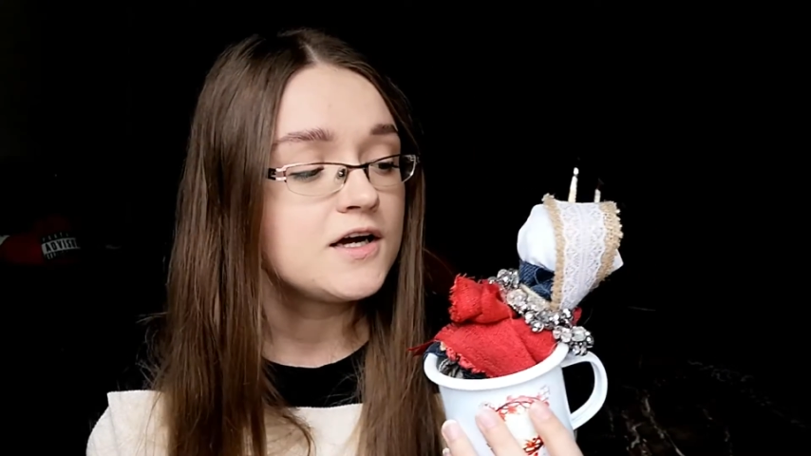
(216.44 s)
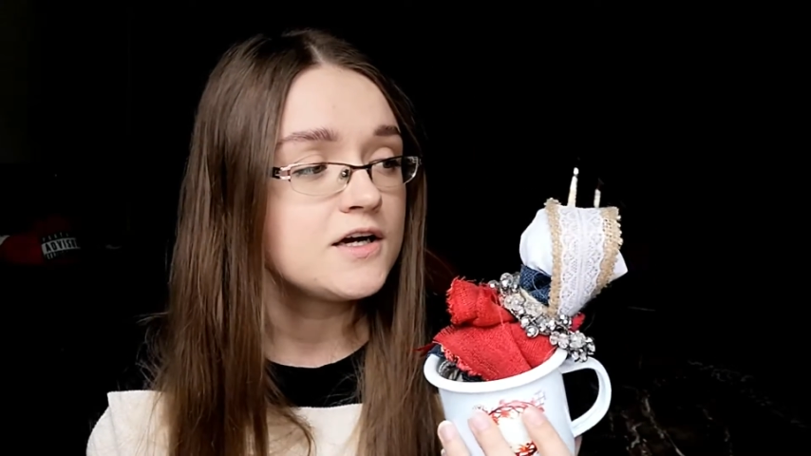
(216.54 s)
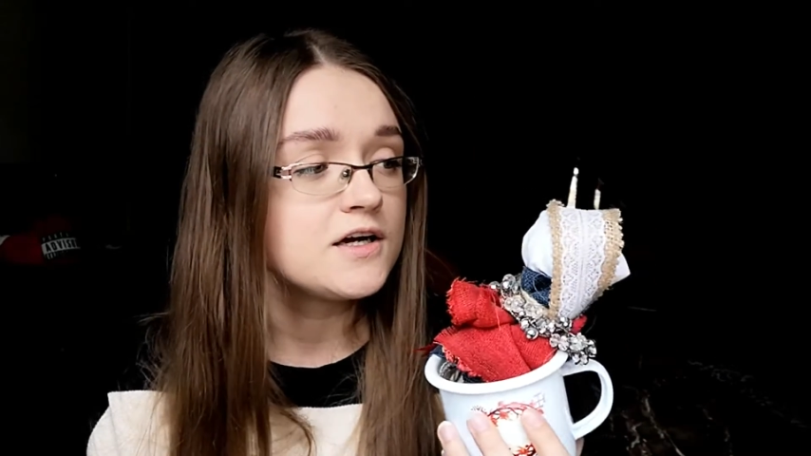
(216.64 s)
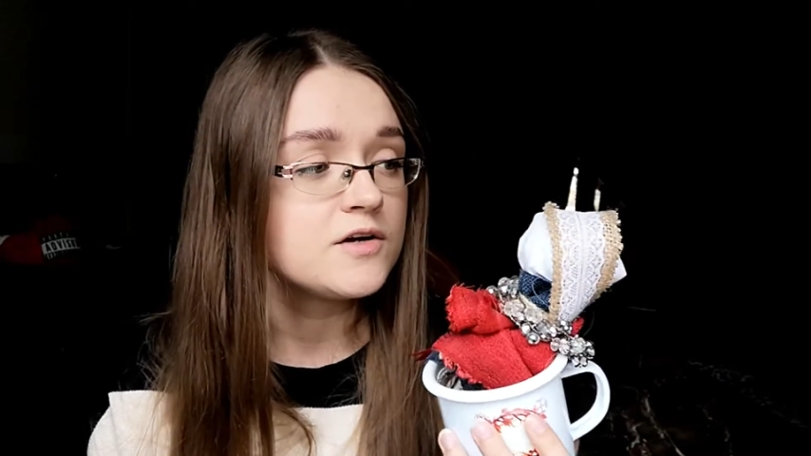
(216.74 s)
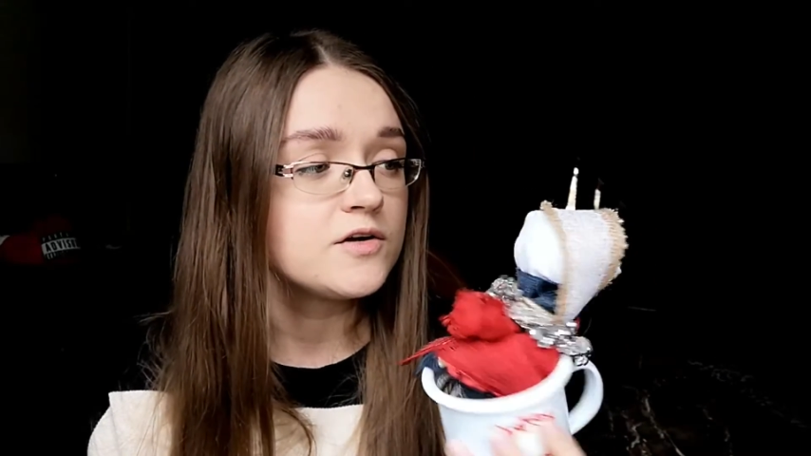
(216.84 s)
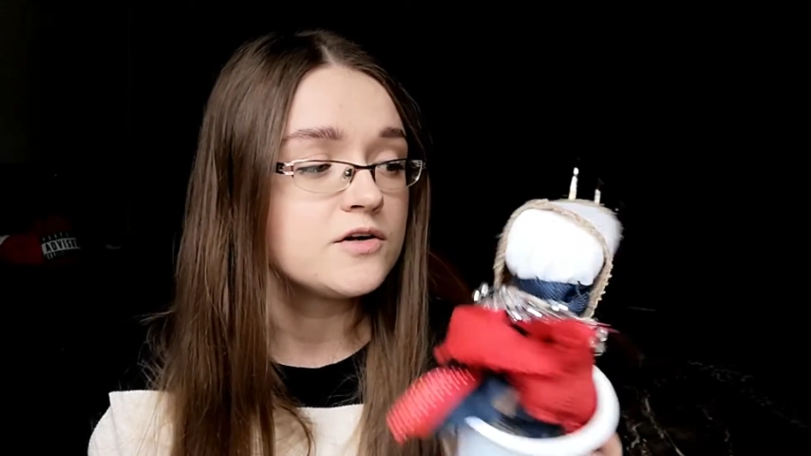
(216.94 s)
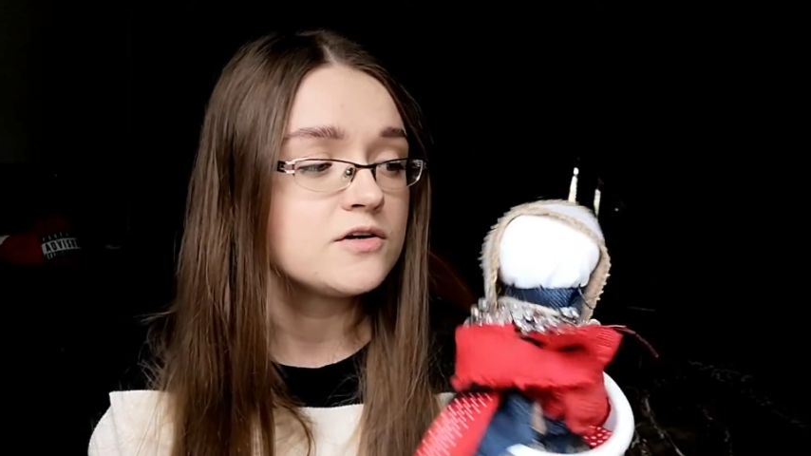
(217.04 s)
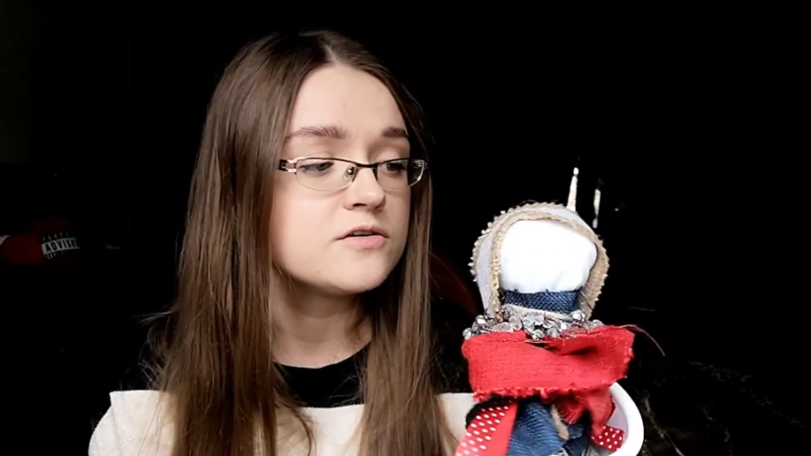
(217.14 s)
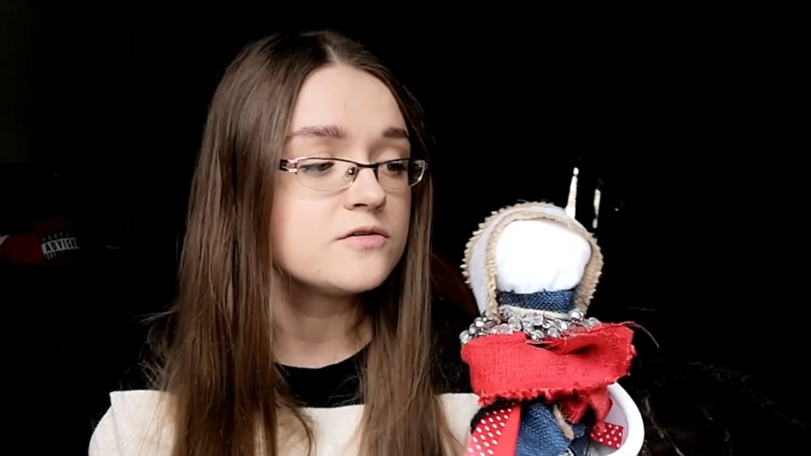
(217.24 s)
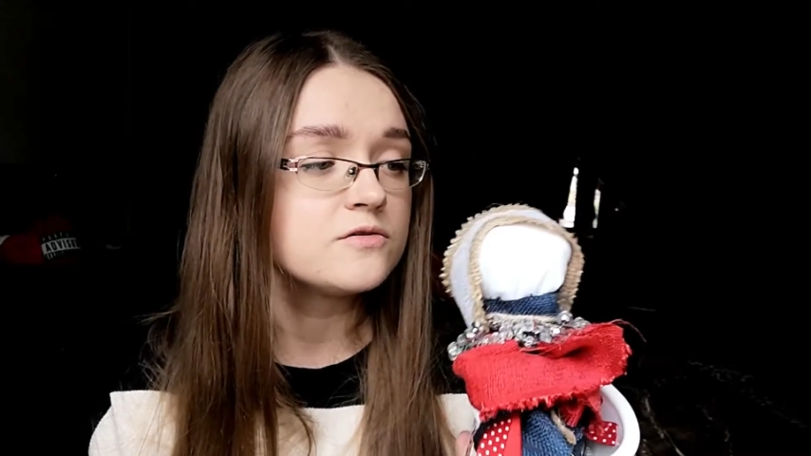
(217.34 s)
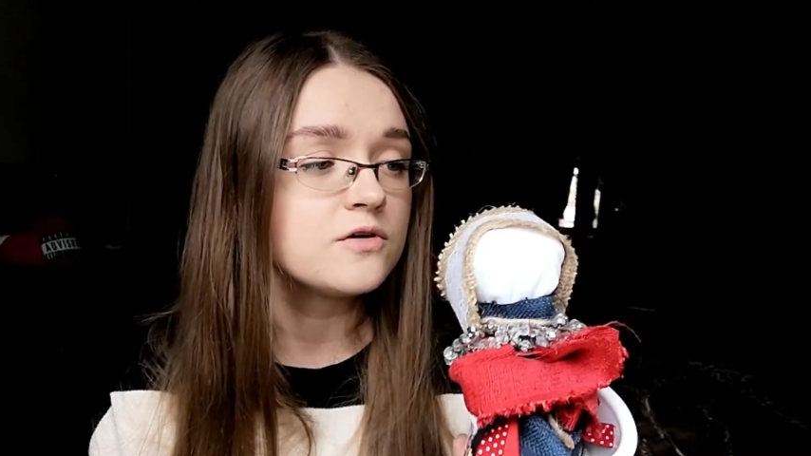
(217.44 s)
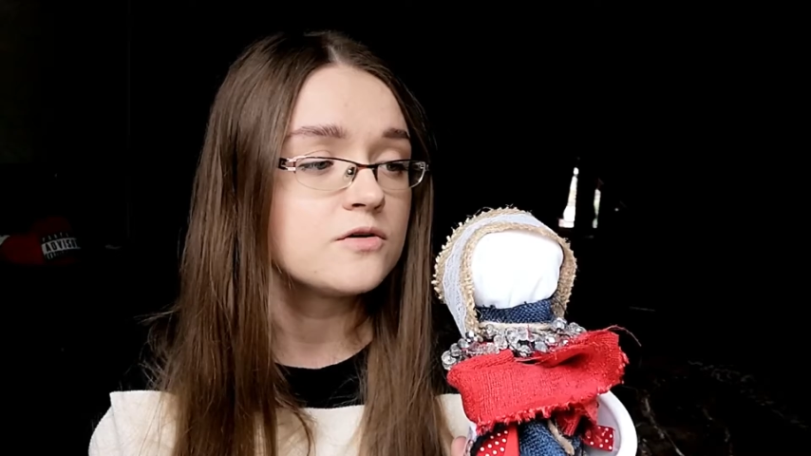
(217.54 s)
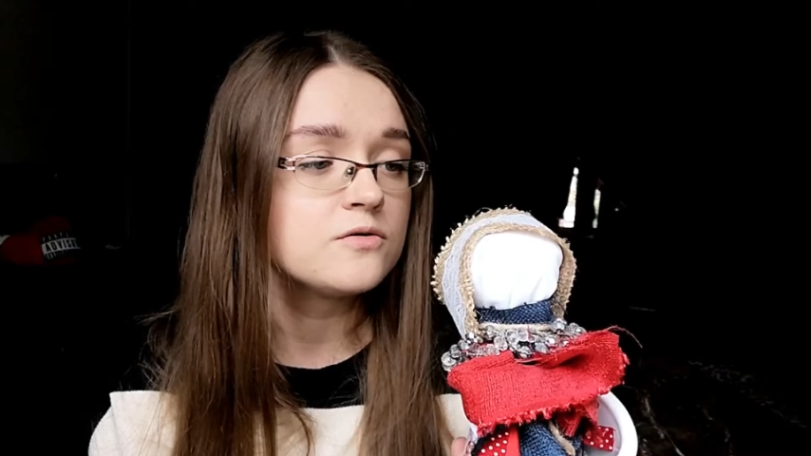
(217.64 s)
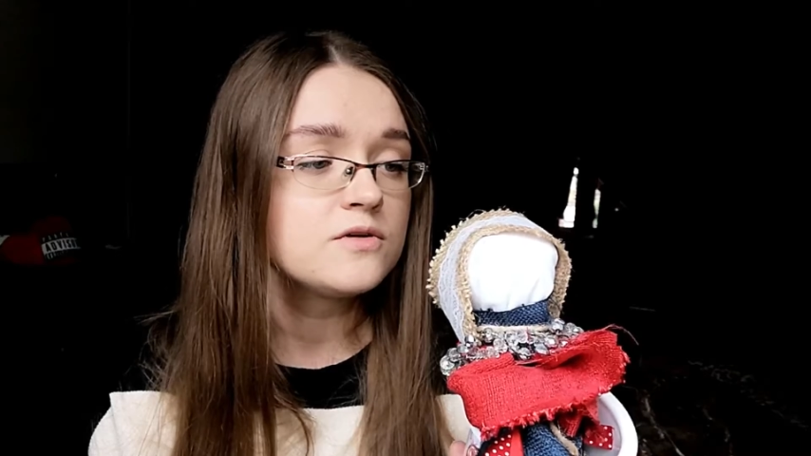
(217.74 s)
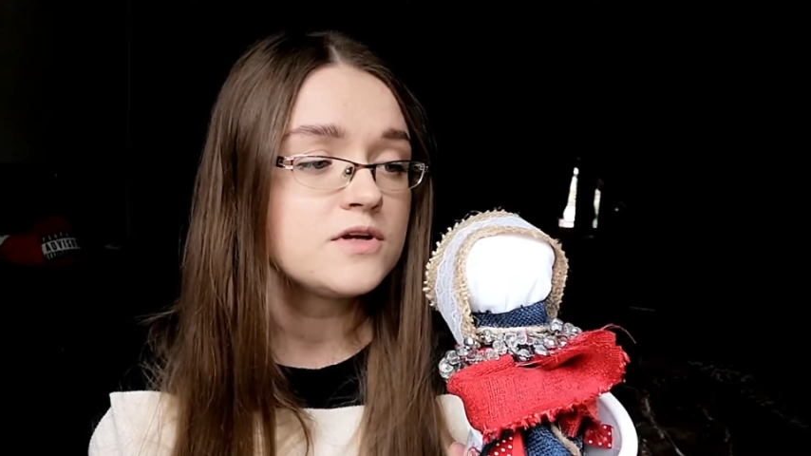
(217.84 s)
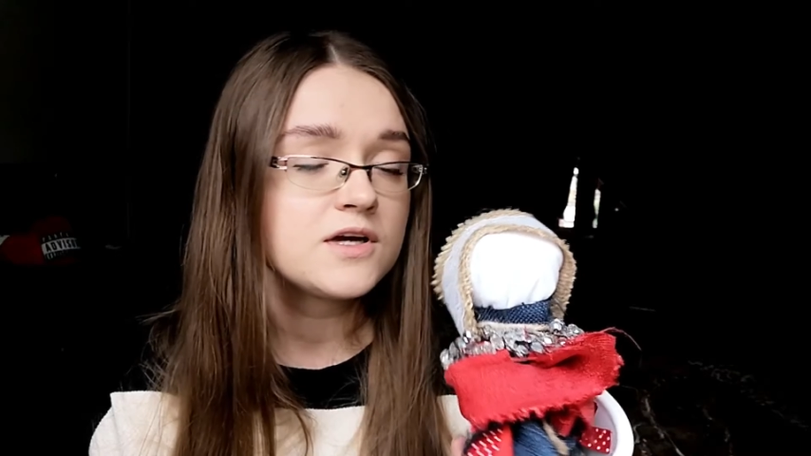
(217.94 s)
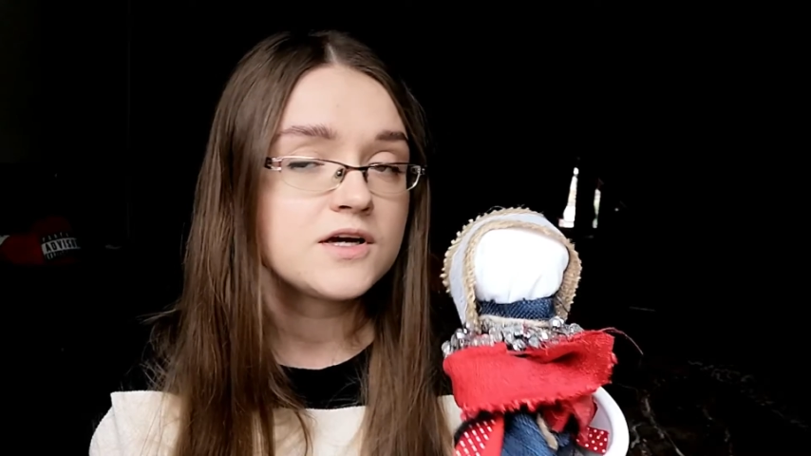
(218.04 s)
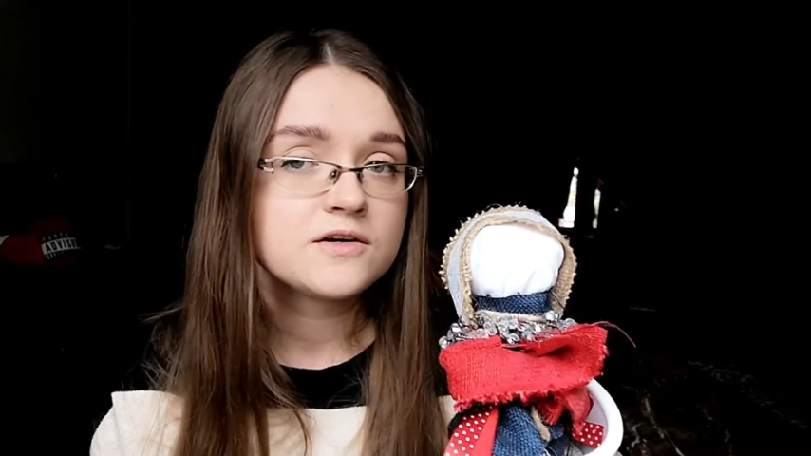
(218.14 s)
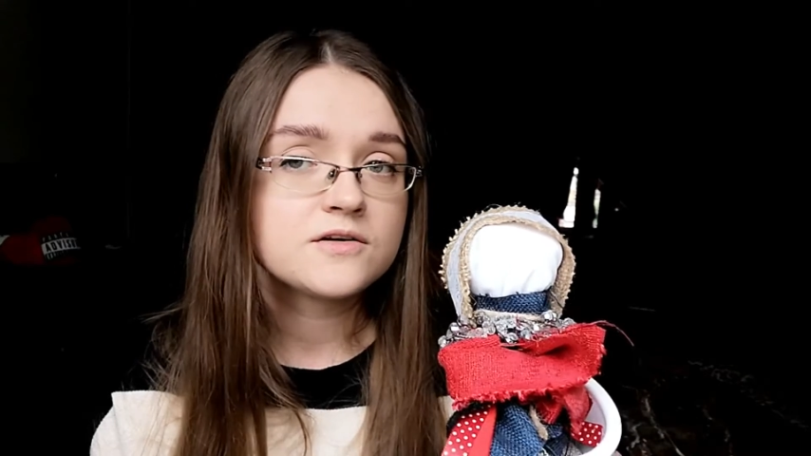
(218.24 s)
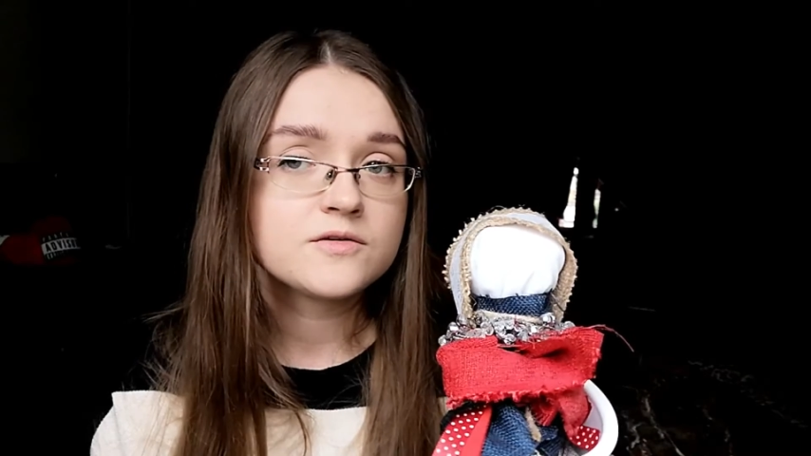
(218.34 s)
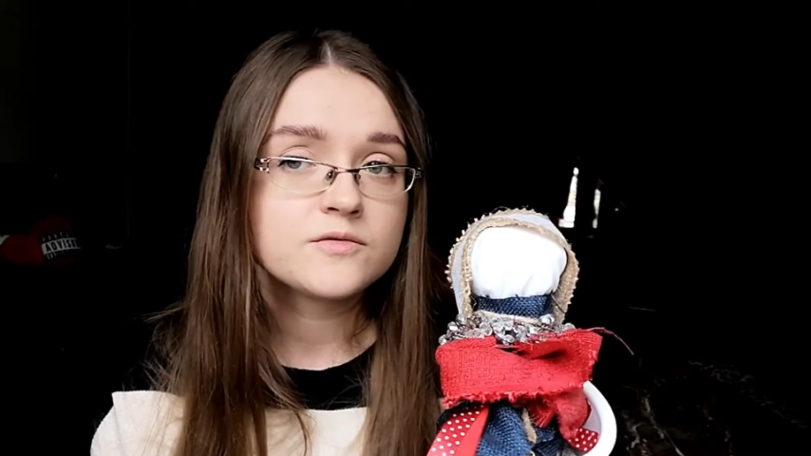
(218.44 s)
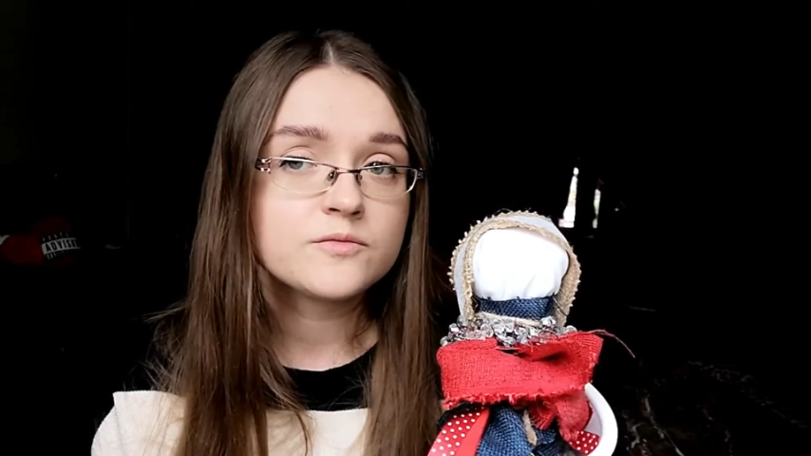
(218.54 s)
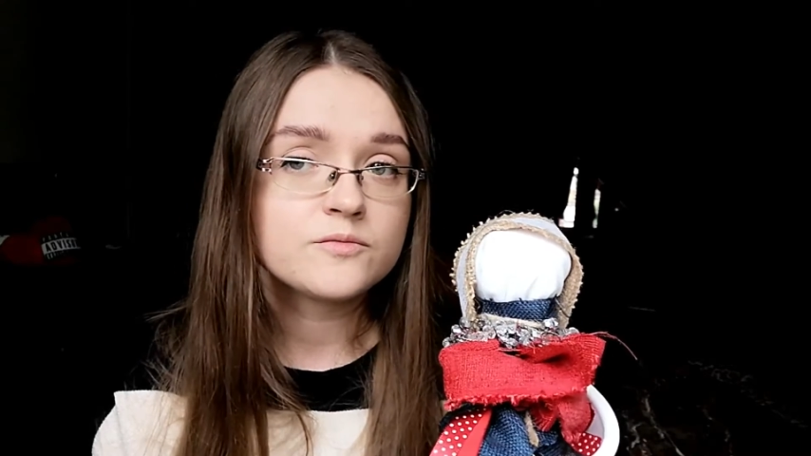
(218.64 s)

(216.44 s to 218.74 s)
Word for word: E, ogólnie e,